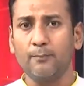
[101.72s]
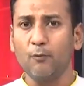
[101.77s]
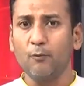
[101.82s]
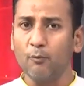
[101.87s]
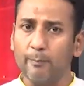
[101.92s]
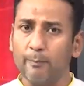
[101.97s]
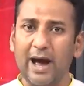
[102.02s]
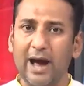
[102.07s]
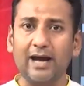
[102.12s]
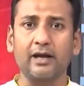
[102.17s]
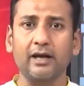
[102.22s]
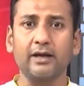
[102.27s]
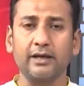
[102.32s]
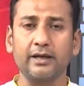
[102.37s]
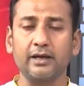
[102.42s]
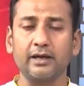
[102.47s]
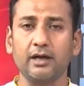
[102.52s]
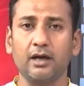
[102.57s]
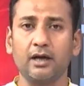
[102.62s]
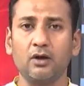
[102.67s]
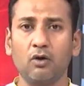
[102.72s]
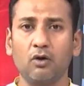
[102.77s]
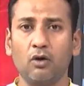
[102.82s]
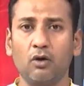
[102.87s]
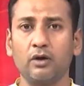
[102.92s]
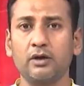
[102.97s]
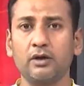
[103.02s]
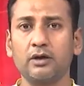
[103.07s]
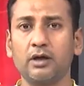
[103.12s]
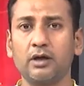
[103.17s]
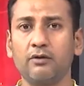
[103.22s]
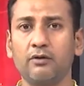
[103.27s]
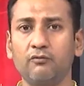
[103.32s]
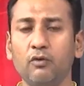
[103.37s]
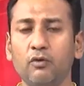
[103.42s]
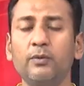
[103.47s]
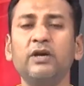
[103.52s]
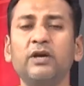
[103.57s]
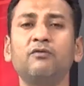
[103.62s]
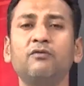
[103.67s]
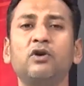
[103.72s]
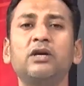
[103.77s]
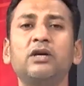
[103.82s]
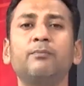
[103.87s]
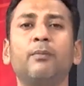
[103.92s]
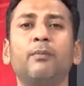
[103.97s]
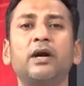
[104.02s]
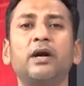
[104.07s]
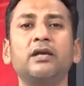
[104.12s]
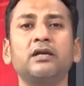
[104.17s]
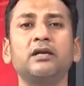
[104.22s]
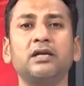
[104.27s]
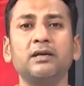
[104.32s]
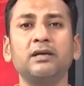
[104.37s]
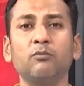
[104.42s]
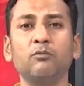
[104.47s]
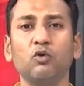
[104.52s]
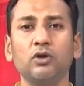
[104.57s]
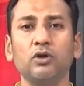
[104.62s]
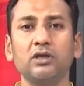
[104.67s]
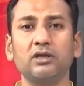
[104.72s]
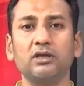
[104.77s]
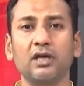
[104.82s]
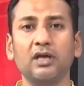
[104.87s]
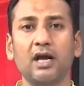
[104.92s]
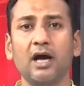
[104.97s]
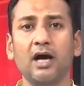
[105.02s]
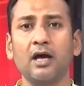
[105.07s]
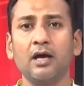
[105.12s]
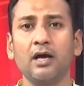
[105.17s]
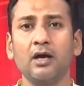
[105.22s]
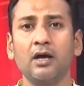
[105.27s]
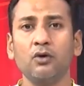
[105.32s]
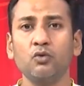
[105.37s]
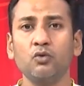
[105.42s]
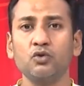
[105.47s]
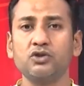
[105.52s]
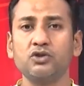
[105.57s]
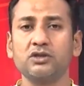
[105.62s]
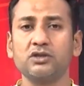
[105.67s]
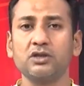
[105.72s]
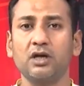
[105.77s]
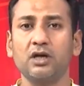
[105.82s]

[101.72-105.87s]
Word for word: वो बैक करेगा और वो भी वही बड़ी टीमों की तरह उस